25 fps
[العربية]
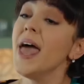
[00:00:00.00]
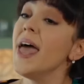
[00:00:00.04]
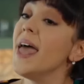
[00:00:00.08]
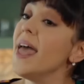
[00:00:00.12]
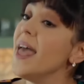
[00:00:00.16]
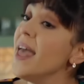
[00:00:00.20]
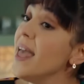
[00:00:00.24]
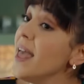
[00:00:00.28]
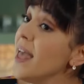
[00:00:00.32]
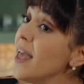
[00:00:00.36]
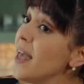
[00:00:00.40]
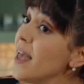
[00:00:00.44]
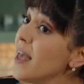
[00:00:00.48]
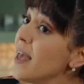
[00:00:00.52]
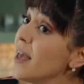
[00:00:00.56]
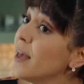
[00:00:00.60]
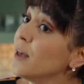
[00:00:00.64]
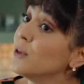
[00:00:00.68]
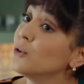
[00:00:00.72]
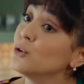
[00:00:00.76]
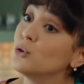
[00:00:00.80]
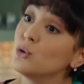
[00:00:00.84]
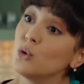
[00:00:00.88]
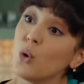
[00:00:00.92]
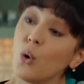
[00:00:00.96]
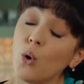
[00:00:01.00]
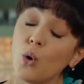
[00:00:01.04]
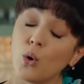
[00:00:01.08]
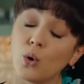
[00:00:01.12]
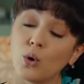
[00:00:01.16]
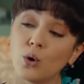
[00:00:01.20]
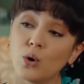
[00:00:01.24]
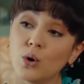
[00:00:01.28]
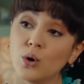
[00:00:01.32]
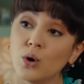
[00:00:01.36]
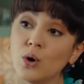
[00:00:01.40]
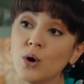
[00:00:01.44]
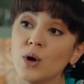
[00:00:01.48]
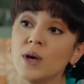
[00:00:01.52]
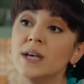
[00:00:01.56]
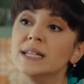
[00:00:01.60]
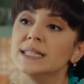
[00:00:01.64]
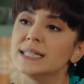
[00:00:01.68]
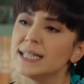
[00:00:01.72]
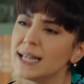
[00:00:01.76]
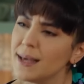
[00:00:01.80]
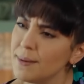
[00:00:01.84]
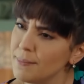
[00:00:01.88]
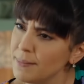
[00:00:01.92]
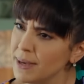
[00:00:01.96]
صدقيني هلكتني
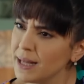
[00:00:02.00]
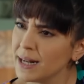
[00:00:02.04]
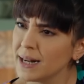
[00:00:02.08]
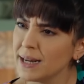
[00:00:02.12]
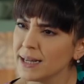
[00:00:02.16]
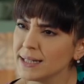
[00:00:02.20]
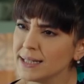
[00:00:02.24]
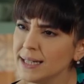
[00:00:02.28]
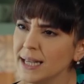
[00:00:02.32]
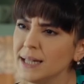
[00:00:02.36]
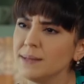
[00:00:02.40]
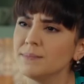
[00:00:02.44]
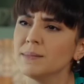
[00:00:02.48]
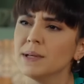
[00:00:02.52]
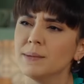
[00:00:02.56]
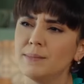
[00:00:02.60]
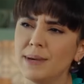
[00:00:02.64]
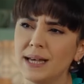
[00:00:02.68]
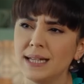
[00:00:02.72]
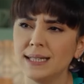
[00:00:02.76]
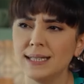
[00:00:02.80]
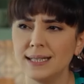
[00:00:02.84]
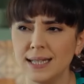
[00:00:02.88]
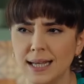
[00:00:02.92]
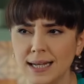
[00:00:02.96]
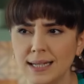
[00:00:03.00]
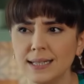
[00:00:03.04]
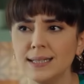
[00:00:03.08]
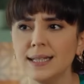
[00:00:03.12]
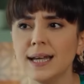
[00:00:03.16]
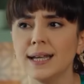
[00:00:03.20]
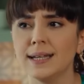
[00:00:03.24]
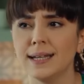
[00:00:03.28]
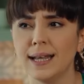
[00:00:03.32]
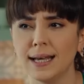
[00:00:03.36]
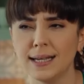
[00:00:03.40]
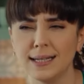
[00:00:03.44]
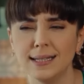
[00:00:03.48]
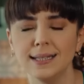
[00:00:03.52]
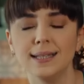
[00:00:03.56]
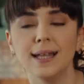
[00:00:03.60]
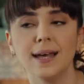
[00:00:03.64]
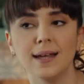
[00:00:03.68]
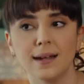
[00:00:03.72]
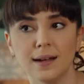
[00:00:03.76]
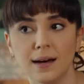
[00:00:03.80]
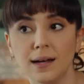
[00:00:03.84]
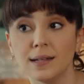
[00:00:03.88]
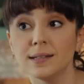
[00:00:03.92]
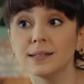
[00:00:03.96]
بس إذا أنت بتقولي لي إنه
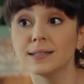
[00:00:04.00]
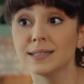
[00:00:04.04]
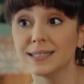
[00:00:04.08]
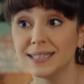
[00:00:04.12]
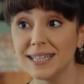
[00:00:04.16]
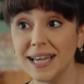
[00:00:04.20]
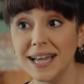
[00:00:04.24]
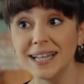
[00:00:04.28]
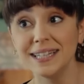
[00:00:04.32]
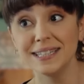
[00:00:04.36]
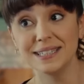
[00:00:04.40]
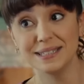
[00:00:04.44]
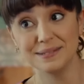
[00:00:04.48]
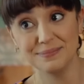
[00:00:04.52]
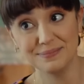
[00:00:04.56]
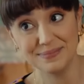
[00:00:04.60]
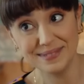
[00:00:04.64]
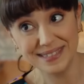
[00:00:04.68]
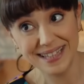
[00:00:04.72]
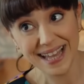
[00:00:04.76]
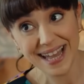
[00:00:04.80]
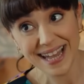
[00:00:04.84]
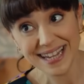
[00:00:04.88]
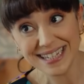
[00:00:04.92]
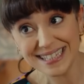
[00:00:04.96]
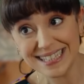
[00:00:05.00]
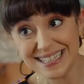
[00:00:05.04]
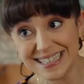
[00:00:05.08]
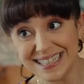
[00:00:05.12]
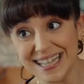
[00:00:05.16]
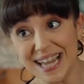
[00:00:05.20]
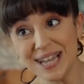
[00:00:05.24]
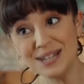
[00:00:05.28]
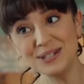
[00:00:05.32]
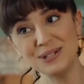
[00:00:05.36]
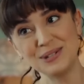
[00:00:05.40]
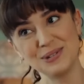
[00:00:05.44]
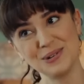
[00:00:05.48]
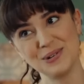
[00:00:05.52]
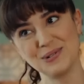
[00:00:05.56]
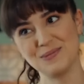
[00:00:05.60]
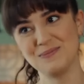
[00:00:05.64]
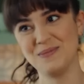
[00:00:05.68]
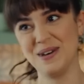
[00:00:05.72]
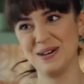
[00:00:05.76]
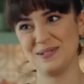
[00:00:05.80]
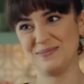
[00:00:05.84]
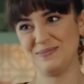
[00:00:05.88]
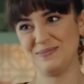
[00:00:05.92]
بتنزلي بدالي على السوق بتجيبي هالطلبات